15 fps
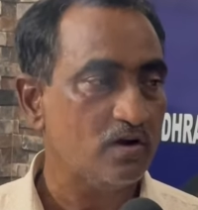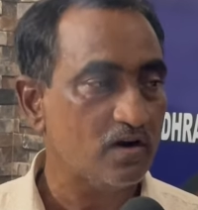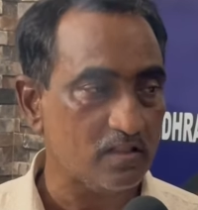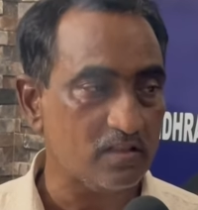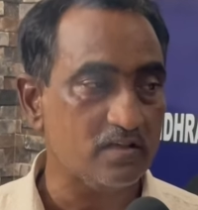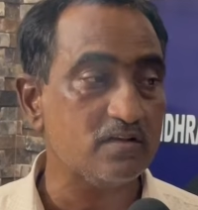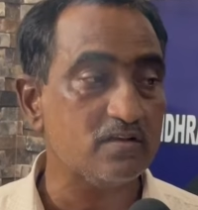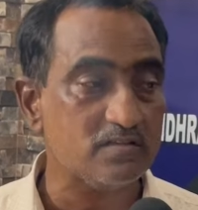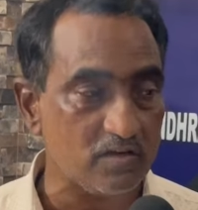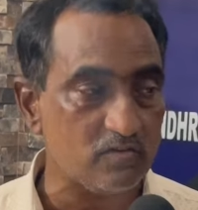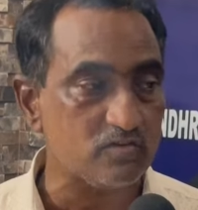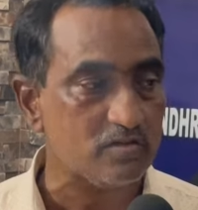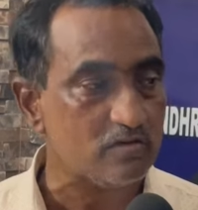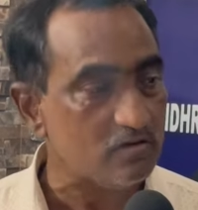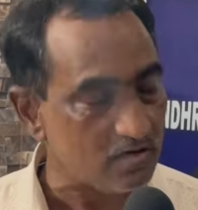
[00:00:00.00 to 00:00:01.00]
గత
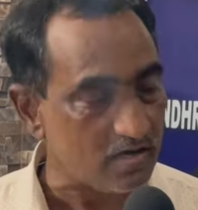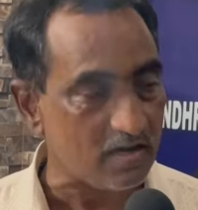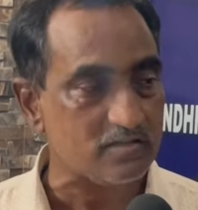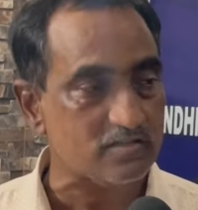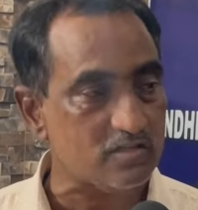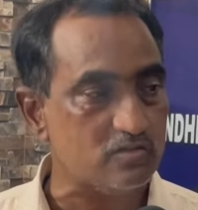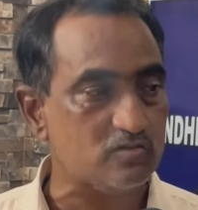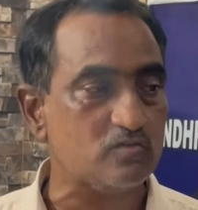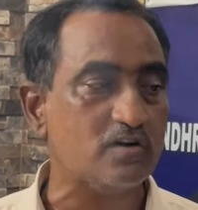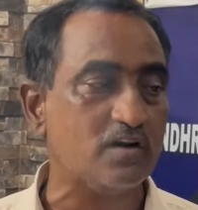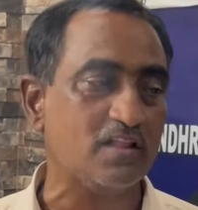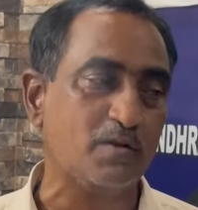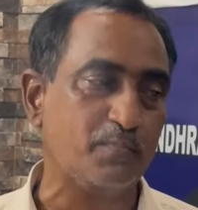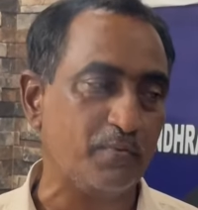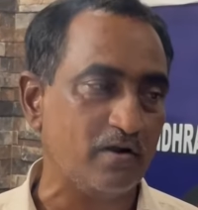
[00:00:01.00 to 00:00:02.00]
సంవత్సరం డ్రగ్స్ తీసుకుంటే
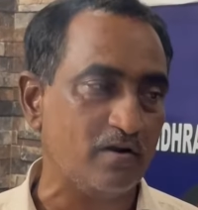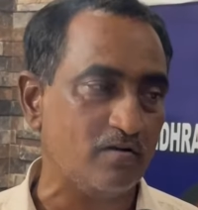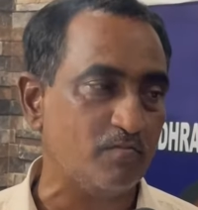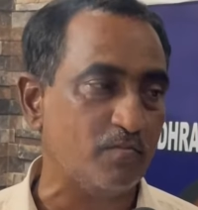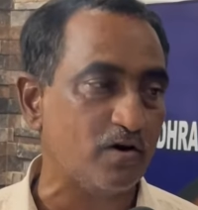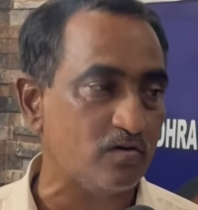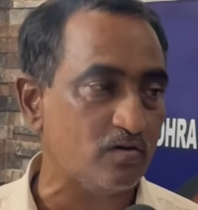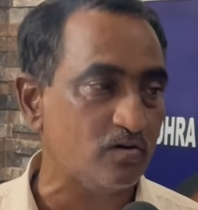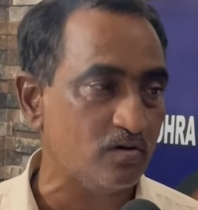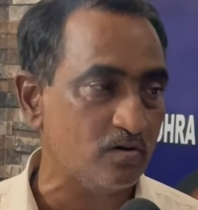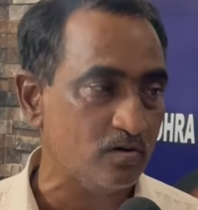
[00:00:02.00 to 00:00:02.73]
ఇద్దరు పిల్లలు మాకు